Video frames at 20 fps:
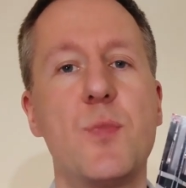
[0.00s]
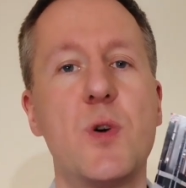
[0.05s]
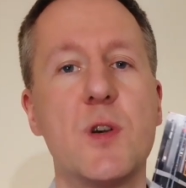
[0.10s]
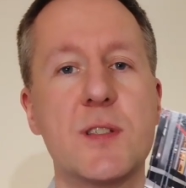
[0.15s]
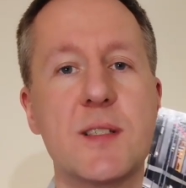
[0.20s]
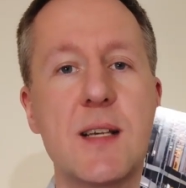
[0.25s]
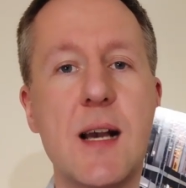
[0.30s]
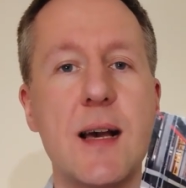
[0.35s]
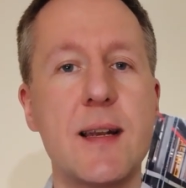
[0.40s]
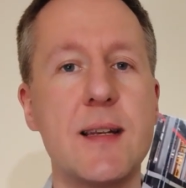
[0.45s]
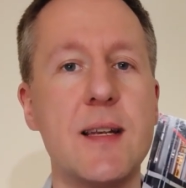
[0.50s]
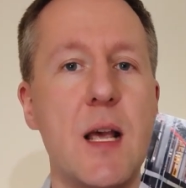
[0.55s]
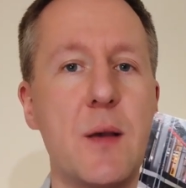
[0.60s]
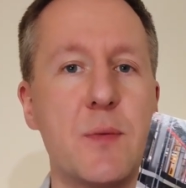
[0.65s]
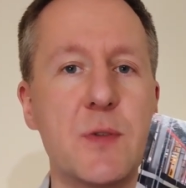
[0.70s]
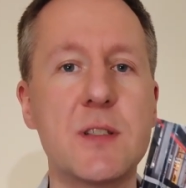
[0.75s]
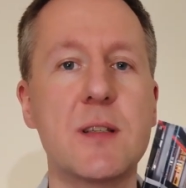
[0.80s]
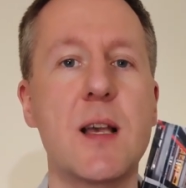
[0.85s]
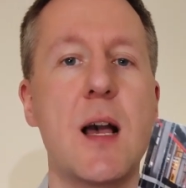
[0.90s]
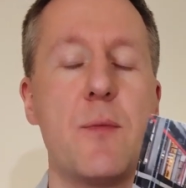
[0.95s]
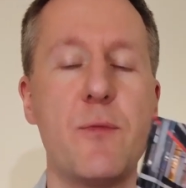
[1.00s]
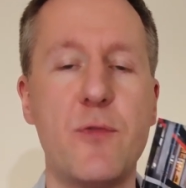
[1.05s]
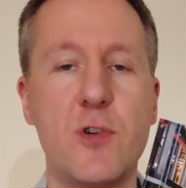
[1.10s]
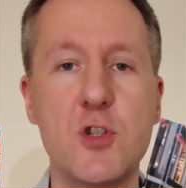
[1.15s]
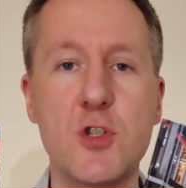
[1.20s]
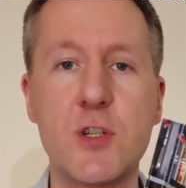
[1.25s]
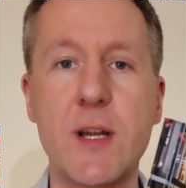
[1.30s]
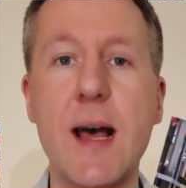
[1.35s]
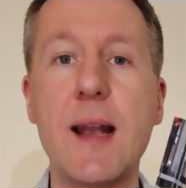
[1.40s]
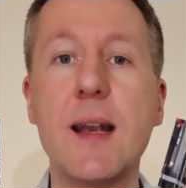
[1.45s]
Postkarten-Apps kamen
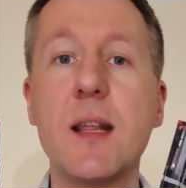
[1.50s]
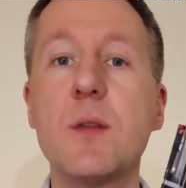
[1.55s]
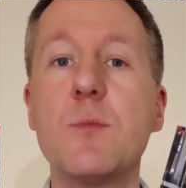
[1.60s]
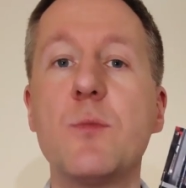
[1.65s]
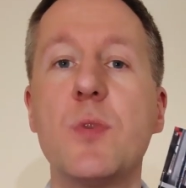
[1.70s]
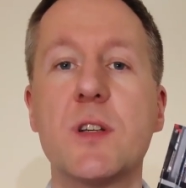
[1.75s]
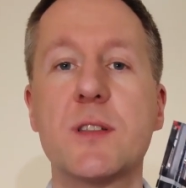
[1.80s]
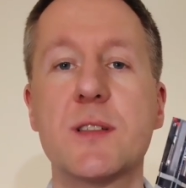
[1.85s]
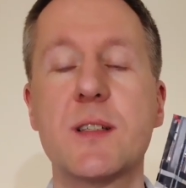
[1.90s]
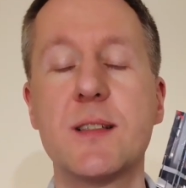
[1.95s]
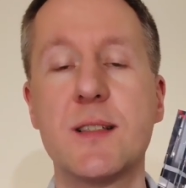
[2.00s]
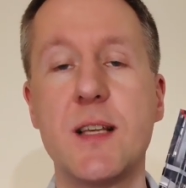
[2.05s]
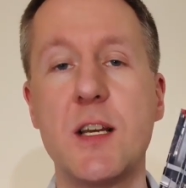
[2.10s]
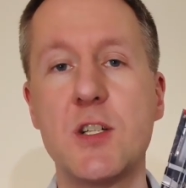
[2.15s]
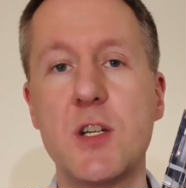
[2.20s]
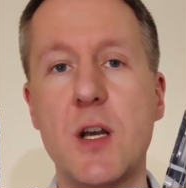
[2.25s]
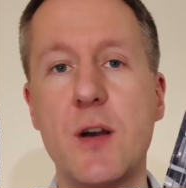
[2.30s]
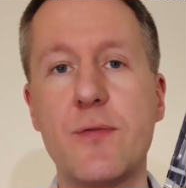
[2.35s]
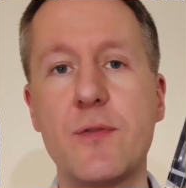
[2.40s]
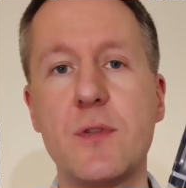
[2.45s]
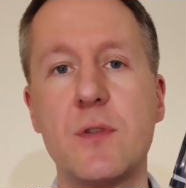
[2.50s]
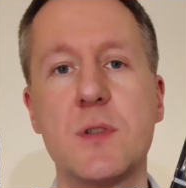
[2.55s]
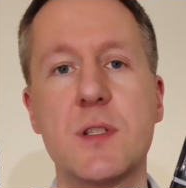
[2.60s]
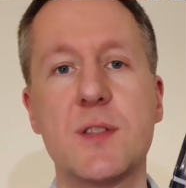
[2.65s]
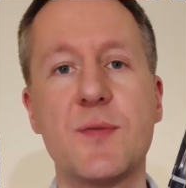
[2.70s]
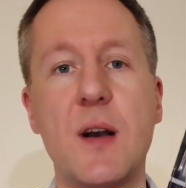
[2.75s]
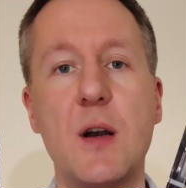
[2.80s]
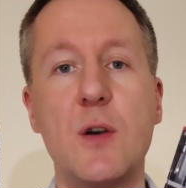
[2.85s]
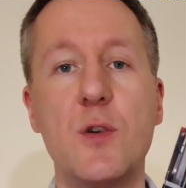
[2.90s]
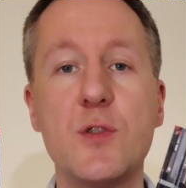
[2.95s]
von staatlichen Postgesellschaften,
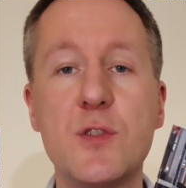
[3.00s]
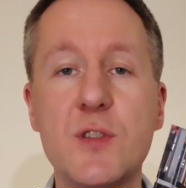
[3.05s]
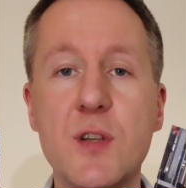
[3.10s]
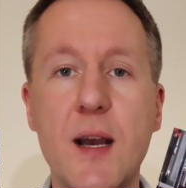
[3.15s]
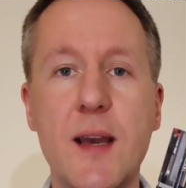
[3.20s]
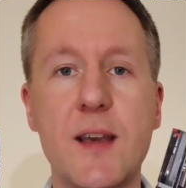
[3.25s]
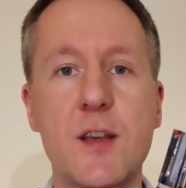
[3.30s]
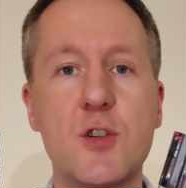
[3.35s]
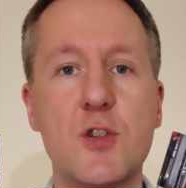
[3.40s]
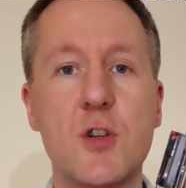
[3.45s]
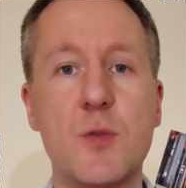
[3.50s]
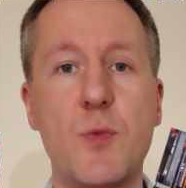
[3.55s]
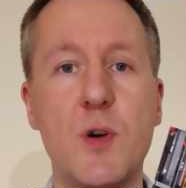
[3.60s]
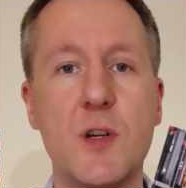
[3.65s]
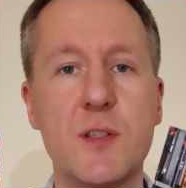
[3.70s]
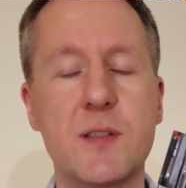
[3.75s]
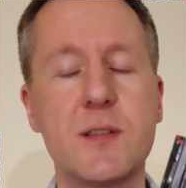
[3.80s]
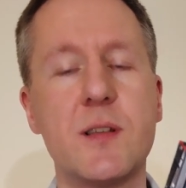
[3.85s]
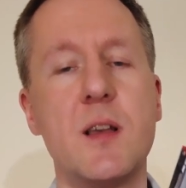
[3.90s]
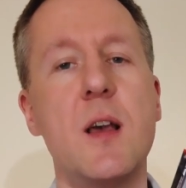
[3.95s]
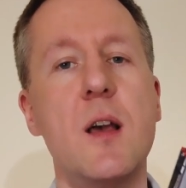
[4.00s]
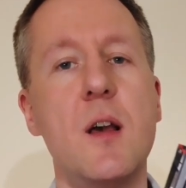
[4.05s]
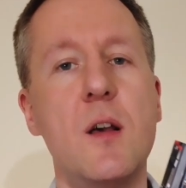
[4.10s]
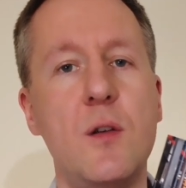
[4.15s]
und zwar österreichische Post,